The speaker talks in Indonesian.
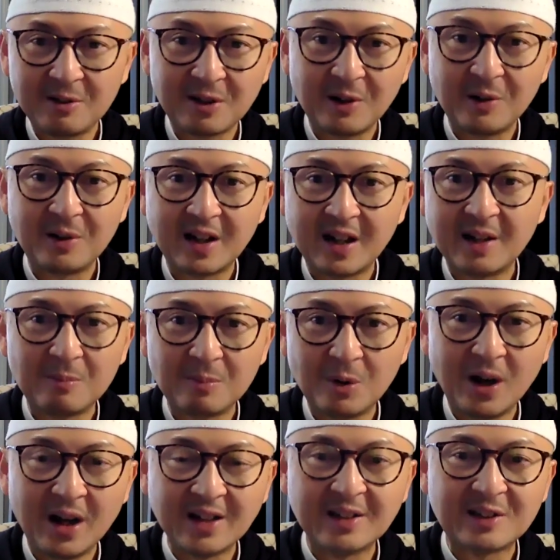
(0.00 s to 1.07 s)
orang-orang yang
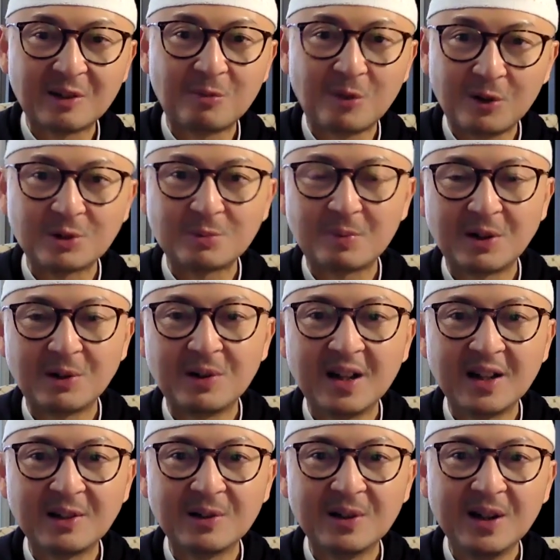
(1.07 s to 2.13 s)
doanya terfokus pada
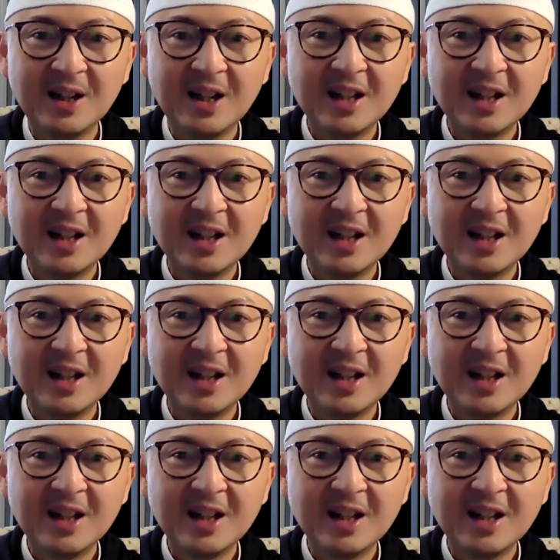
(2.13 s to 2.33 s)
dunia itu